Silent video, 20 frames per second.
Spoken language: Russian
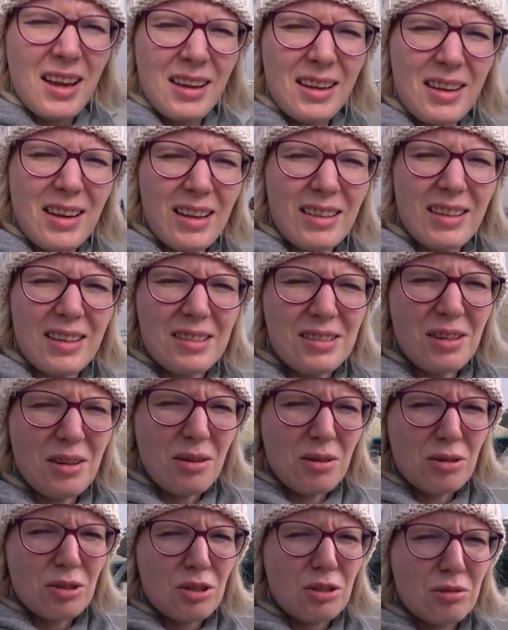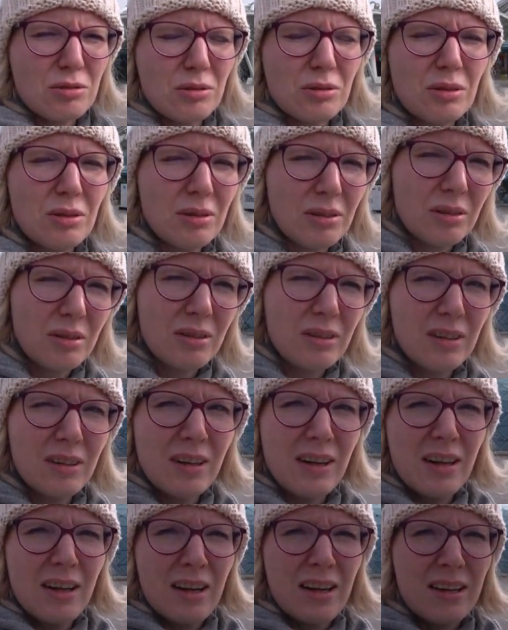Я надеюсь, что
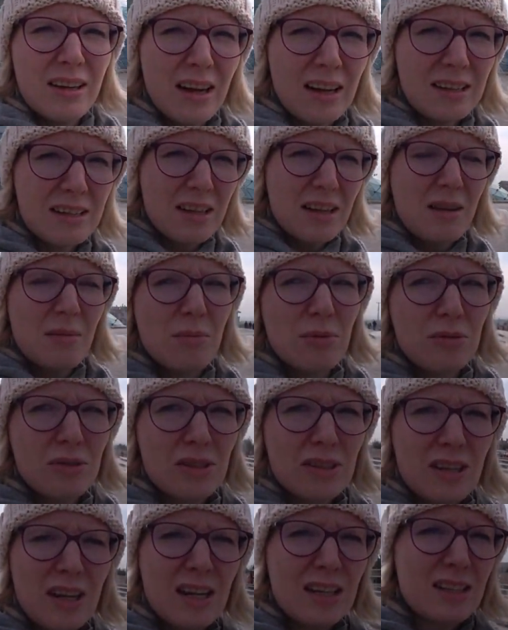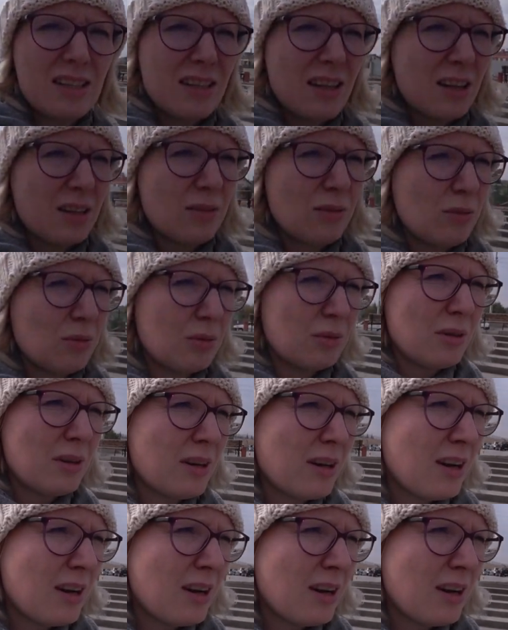я где-нибудь здесь найду,